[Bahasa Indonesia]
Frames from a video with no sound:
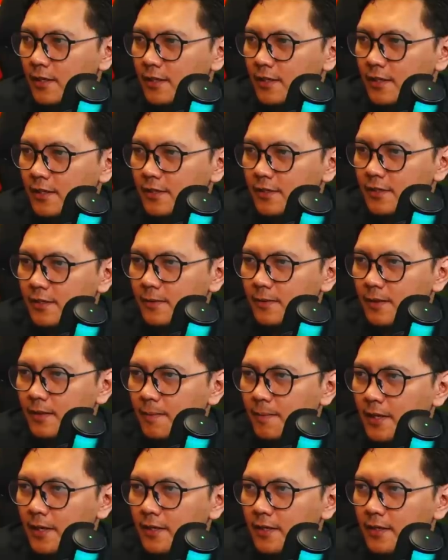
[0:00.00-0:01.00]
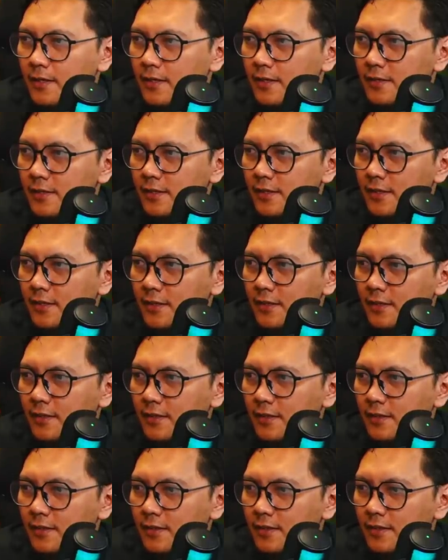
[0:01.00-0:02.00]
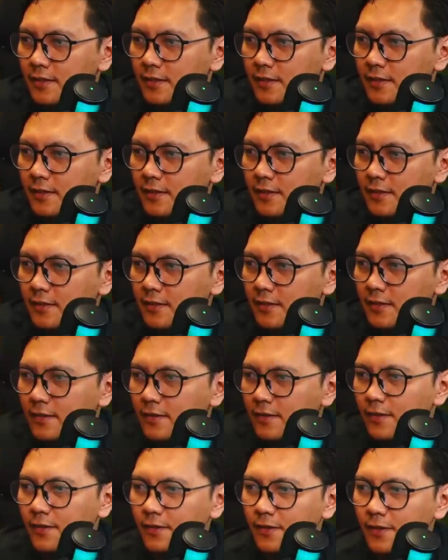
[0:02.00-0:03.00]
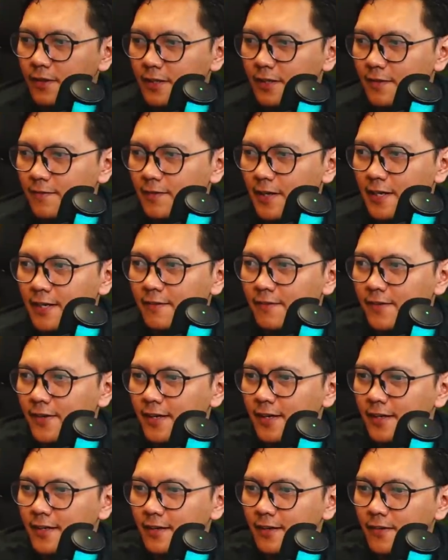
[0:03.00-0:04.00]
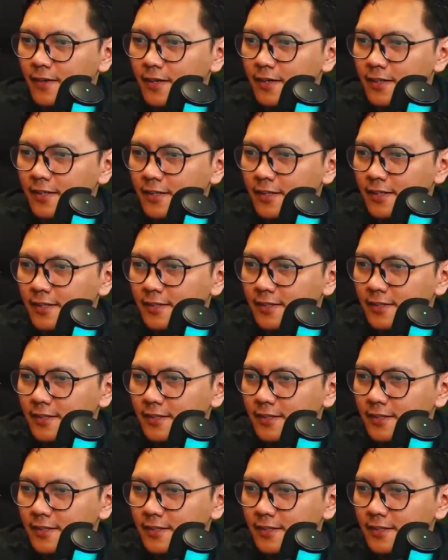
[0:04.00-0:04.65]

ada yang sawah padi guys eh. Oh, ada fanfare di luarnya guys.